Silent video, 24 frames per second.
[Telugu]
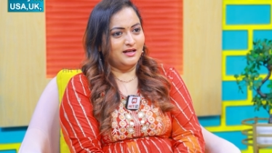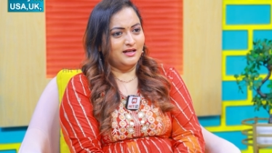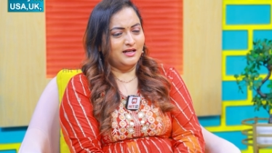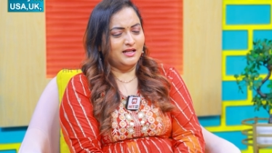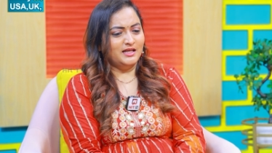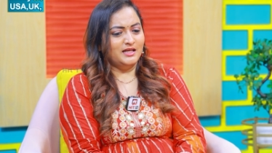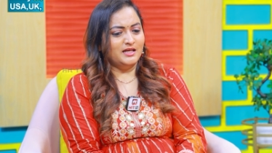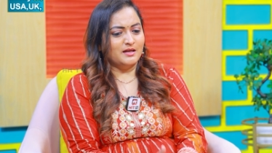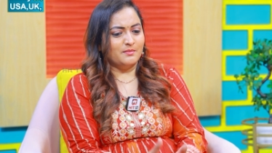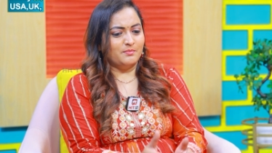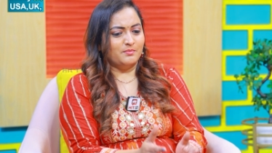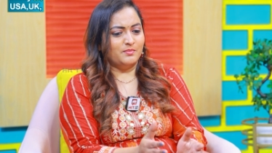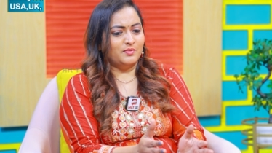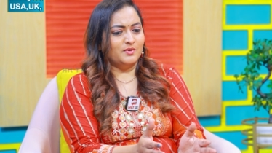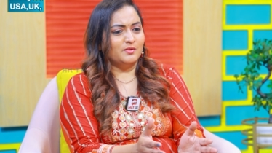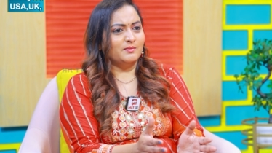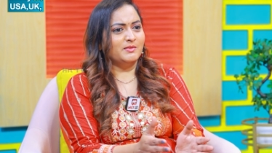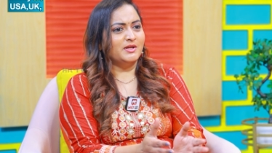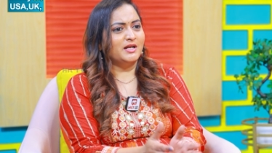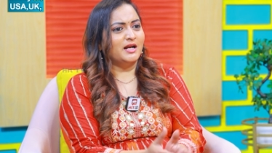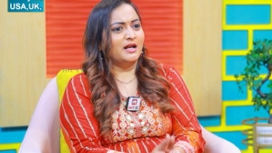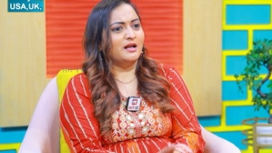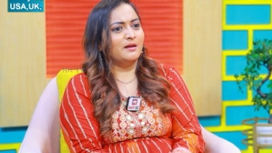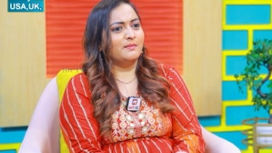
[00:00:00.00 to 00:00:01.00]
అంటే ఎప్పుడు
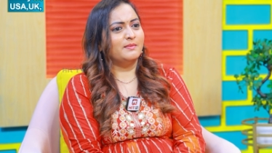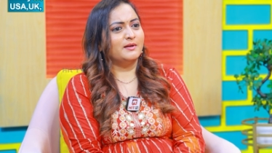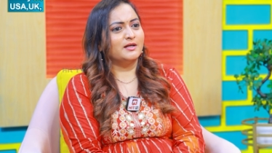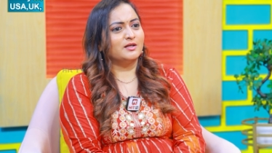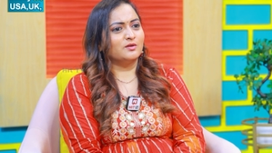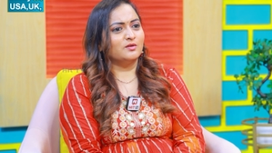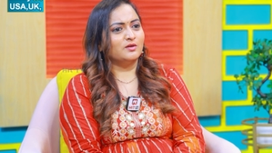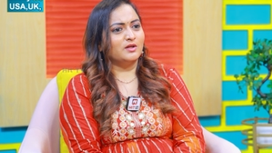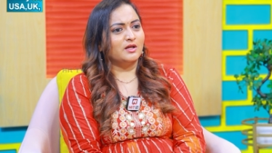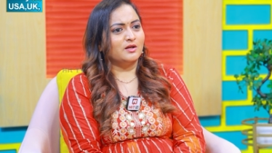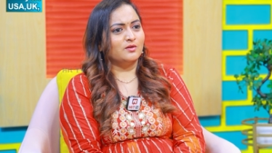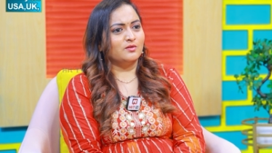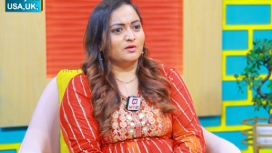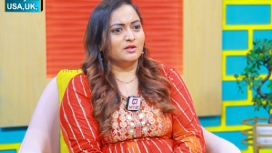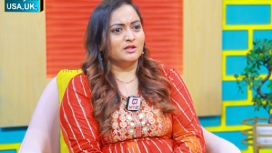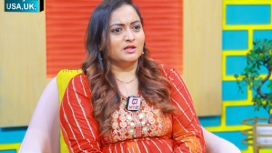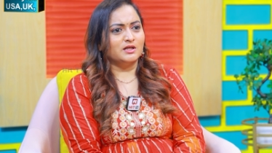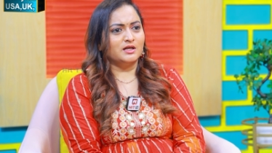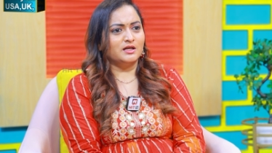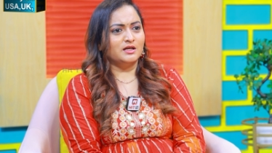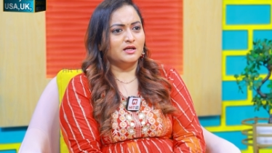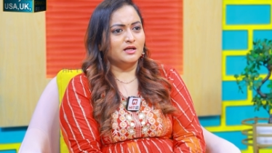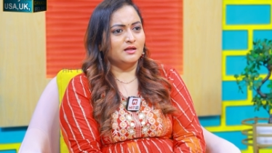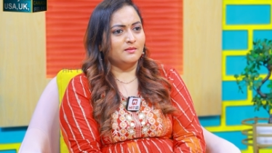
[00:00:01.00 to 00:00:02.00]
మీరు అలా పెట్టుకున్నారు
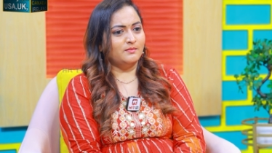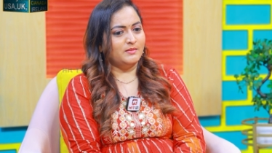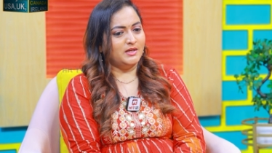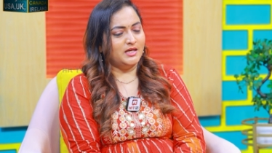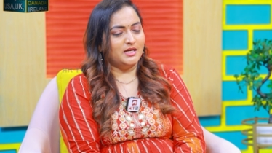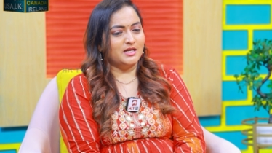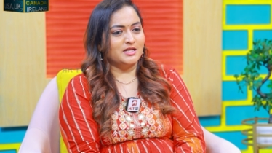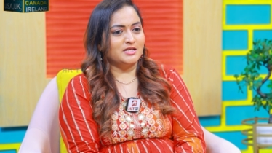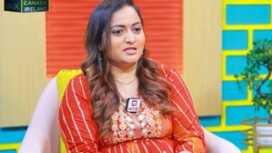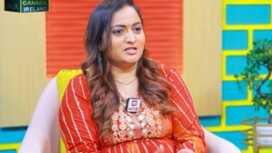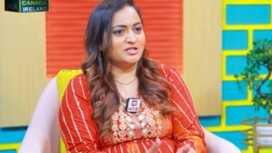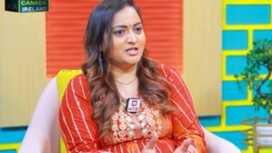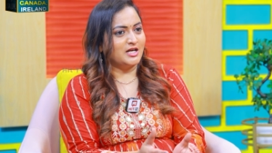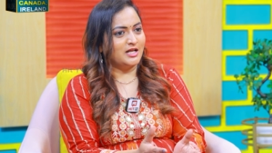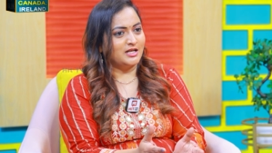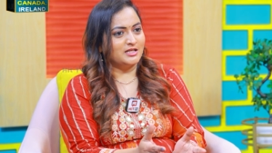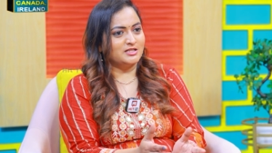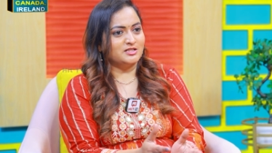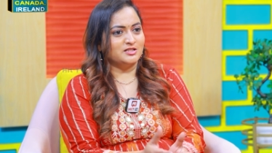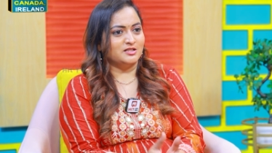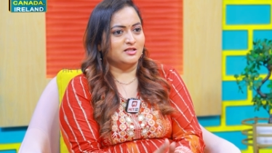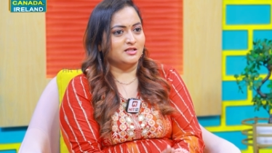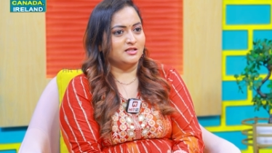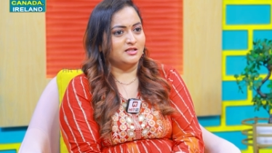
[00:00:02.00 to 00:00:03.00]
ఎందుకంటే మీ ఏజ్
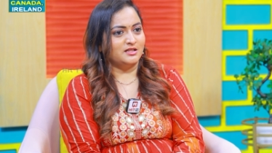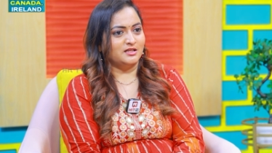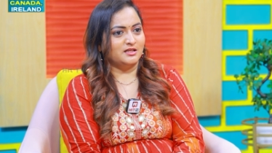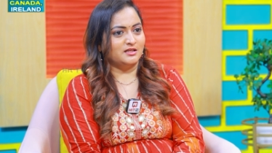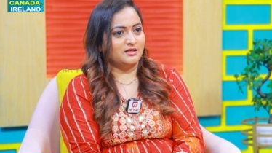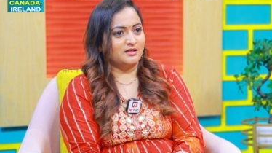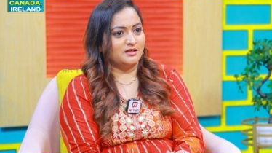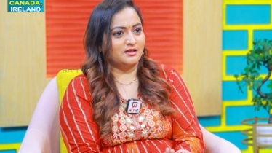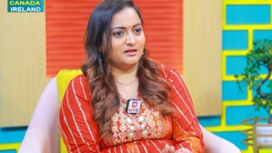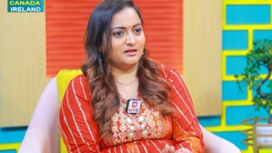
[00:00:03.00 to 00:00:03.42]
చాలా చిన్నది